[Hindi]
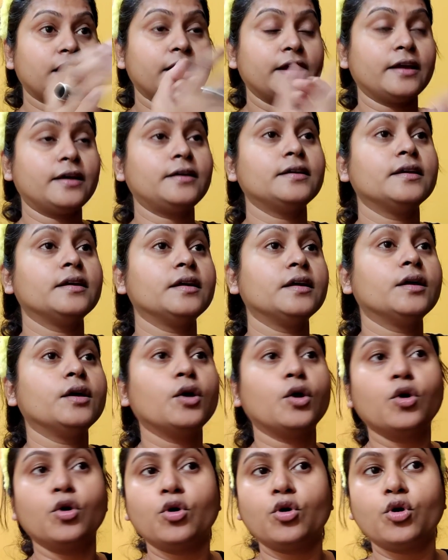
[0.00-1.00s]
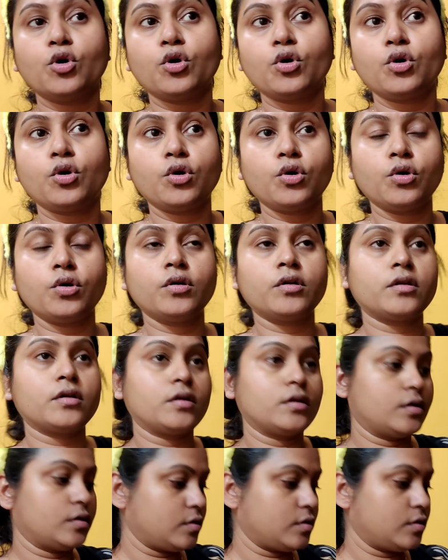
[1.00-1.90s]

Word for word: लगाया और